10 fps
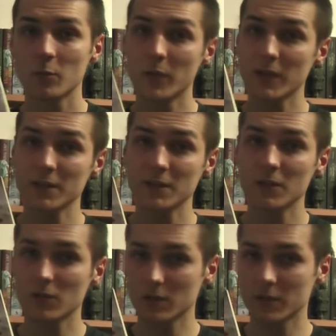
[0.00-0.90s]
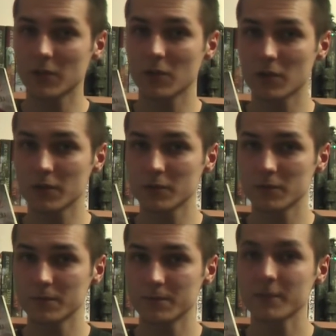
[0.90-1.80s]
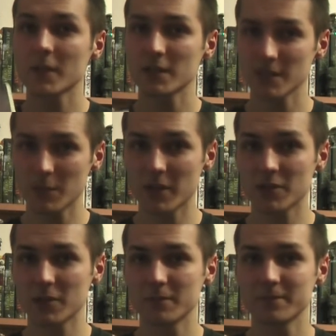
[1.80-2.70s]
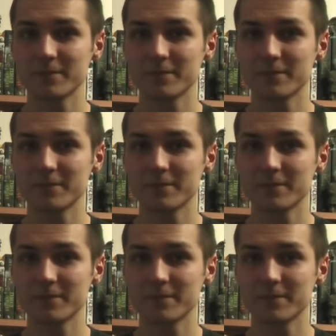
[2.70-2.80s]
Pan Lodowego Ogrodu. Zapraszam.